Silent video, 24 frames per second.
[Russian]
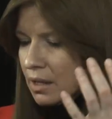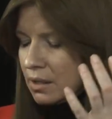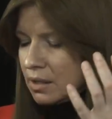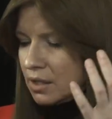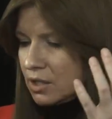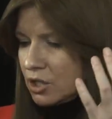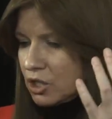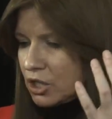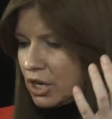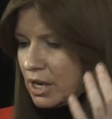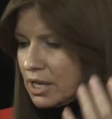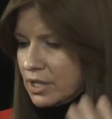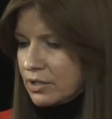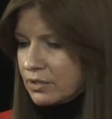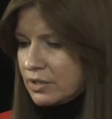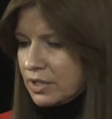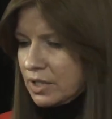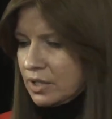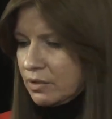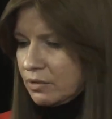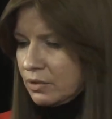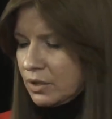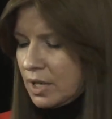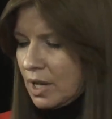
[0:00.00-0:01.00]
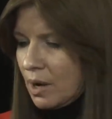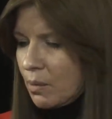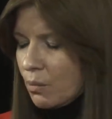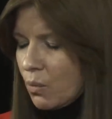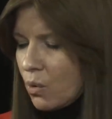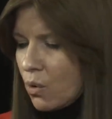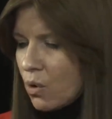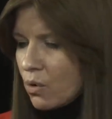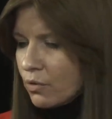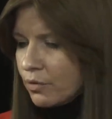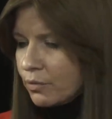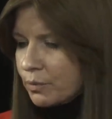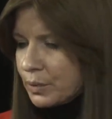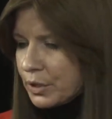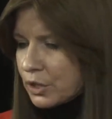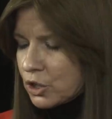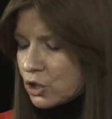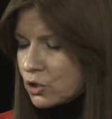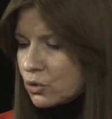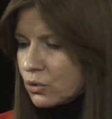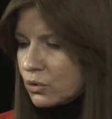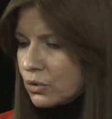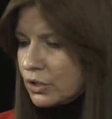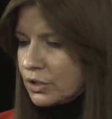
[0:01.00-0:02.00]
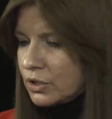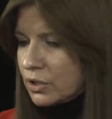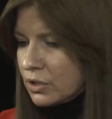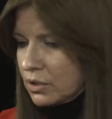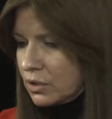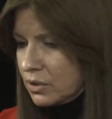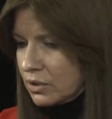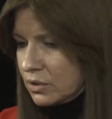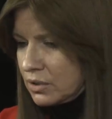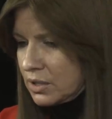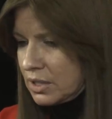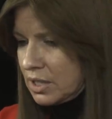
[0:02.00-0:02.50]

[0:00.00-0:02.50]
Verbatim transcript: начались взрывы домов, пришел этот,